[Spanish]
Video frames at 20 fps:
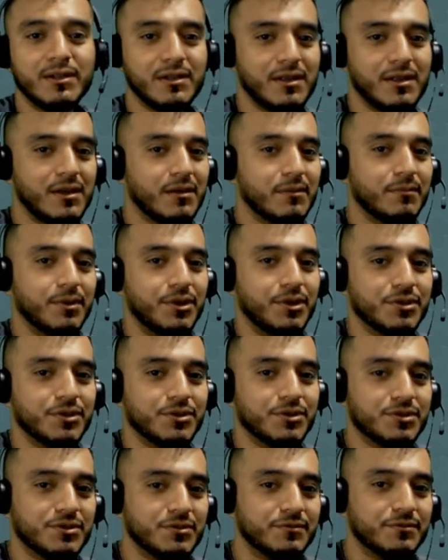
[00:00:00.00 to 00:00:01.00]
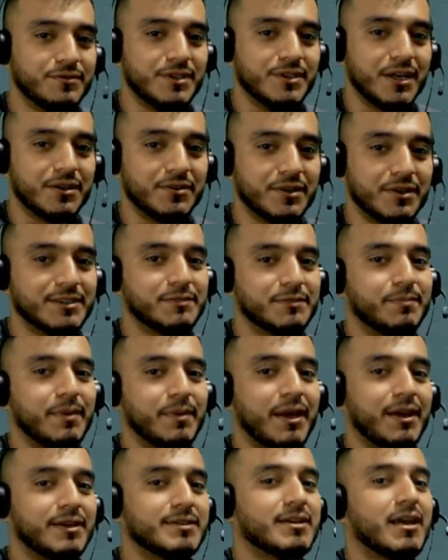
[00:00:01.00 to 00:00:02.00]
but YouTube generates
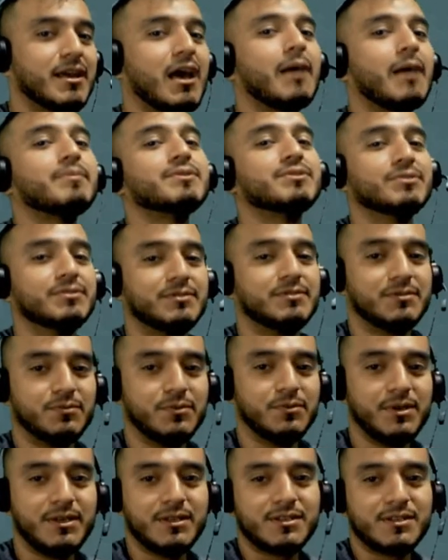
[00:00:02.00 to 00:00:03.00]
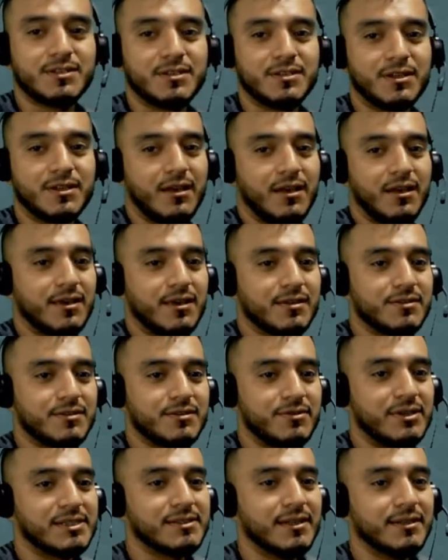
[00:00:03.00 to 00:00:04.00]
Spanish captions, which they can
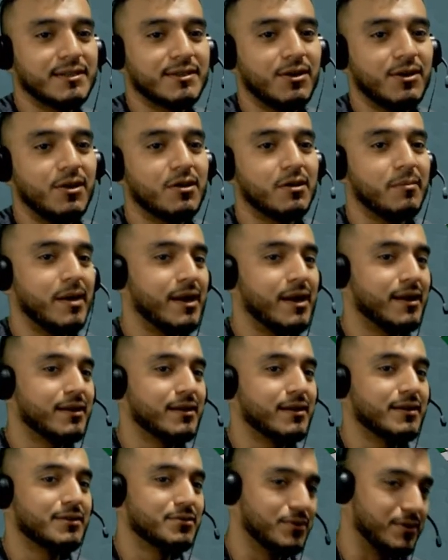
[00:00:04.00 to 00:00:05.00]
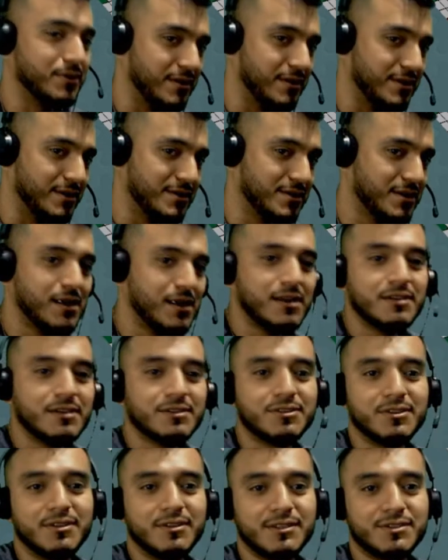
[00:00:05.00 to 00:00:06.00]
translate automatically to English, so
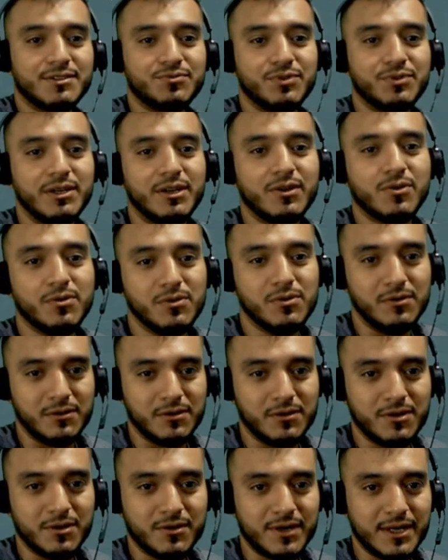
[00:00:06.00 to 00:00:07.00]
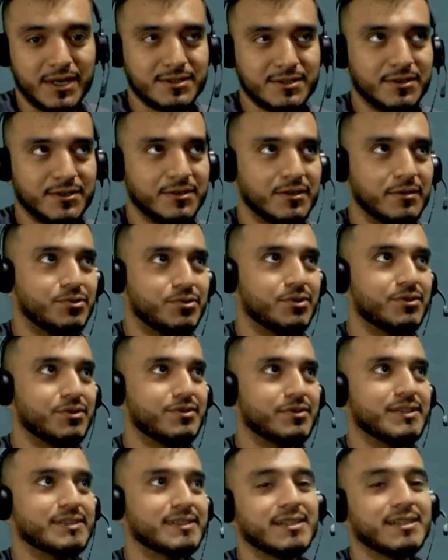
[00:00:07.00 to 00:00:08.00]
that's really cool. Congrats on the
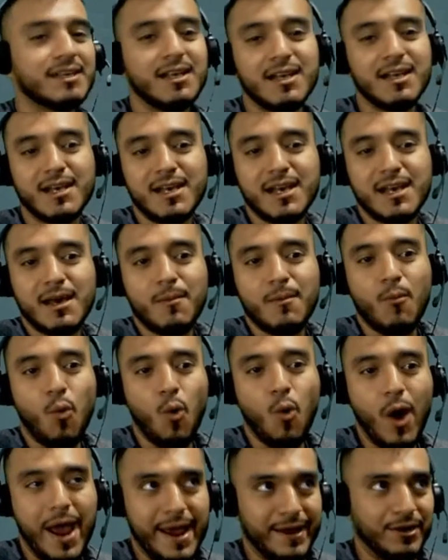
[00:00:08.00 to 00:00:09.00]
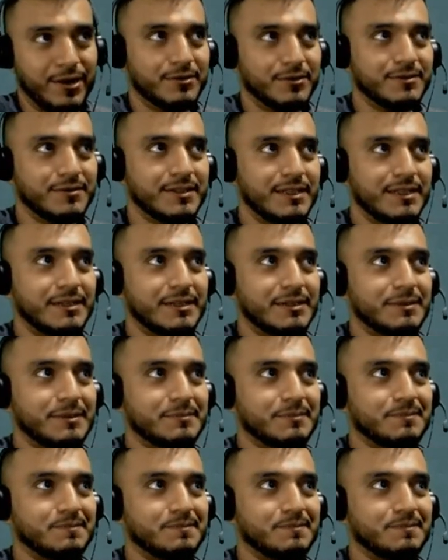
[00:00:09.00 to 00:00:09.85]
progress. Bueno, em,